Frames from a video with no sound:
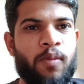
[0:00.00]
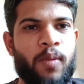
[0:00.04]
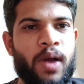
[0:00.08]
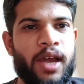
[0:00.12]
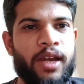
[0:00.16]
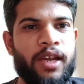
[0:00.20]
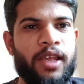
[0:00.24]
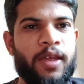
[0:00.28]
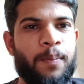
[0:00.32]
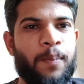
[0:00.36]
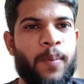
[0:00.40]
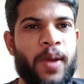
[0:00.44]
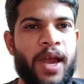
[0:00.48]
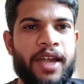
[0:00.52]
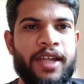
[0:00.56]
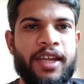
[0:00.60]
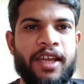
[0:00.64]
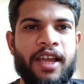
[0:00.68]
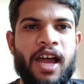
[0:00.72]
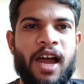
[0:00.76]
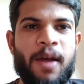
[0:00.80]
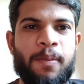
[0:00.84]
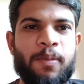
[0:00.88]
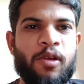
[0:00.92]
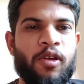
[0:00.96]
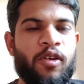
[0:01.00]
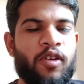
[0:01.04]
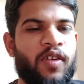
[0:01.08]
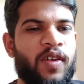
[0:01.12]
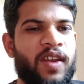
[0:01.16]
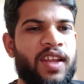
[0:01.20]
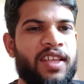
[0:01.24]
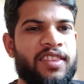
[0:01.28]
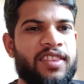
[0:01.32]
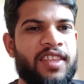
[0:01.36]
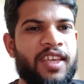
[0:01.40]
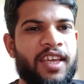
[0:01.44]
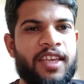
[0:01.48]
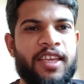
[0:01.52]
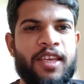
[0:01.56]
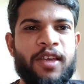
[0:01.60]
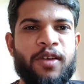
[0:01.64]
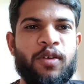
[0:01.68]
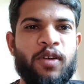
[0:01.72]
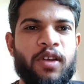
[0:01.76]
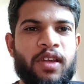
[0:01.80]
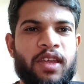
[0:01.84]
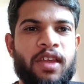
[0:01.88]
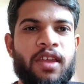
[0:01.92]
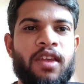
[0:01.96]
कुमार की बैटिंग आप लोगों ने
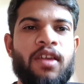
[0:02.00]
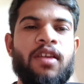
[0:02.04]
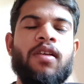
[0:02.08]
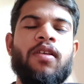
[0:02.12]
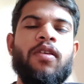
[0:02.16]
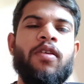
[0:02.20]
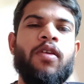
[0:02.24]
देखी होगी